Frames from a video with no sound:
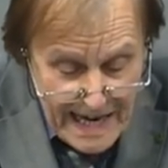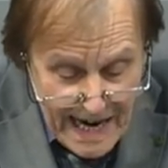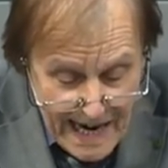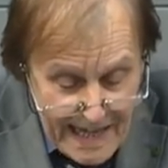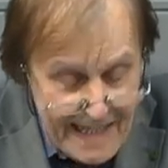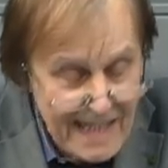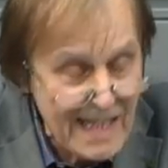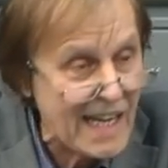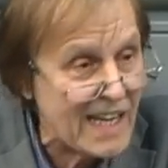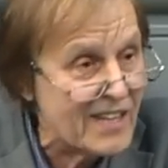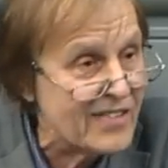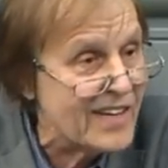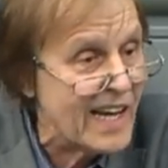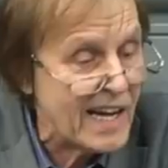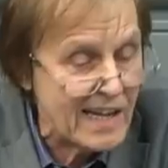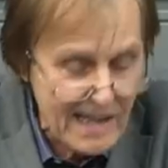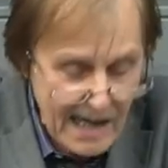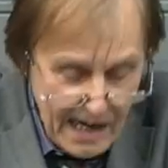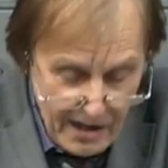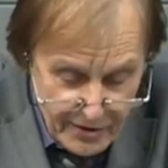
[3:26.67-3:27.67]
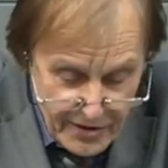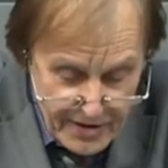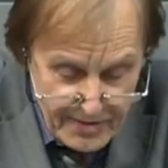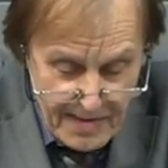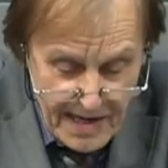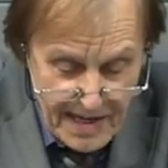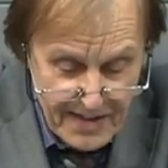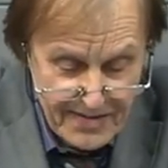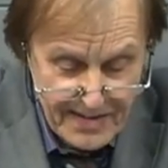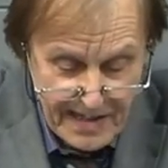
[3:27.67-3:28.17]
keinen externen
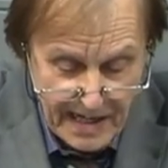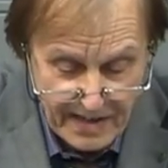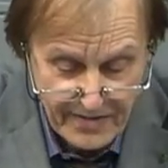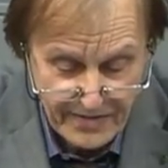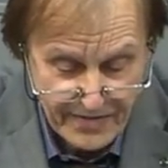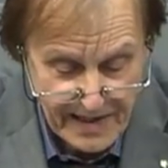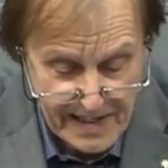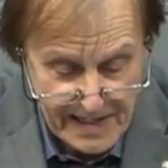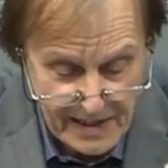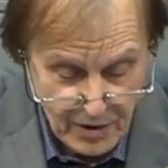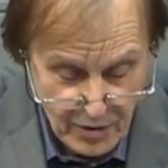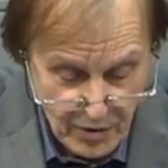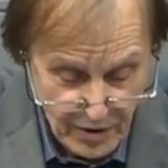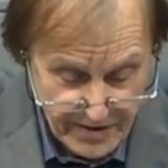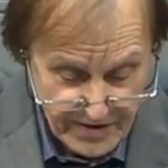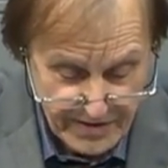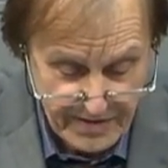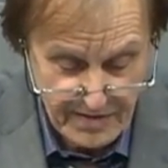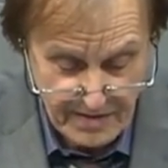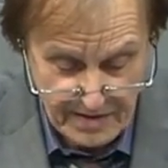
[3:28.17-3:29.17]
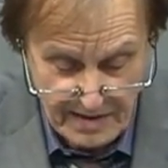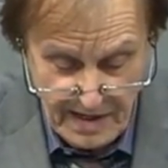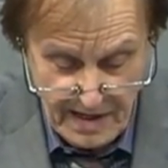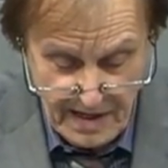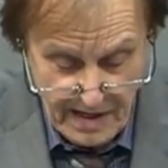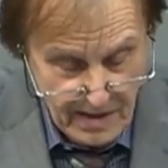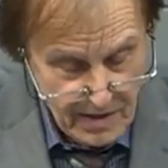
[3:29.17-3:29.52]
Ausweis der anfallenden Kosten,